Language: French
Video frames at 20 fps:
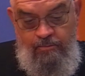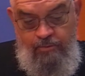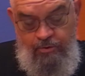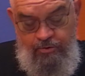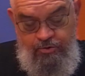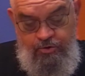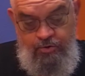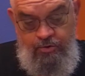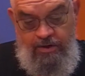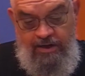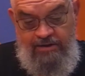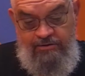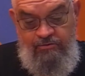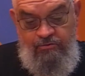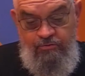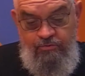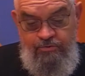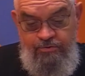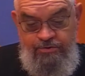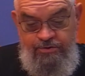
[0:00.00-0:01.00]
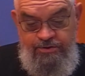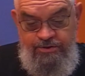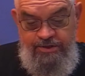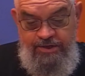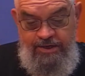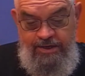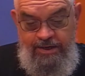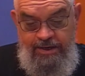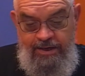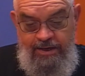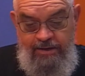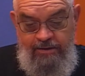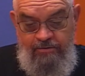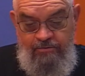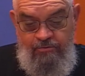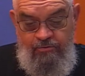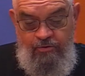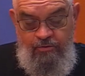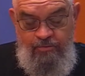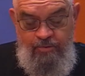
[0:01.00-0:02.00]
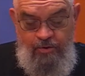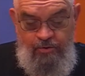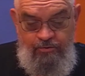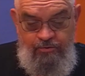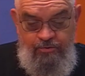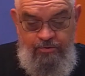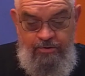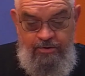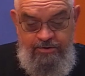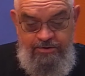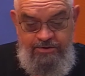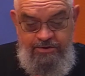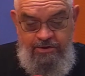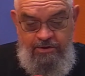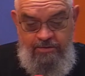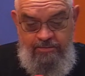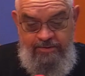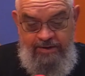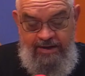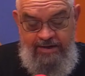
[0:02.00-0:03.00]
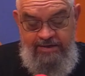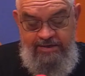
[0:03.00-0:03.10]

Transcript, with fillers: Bonjour à tous et demandons ensemble à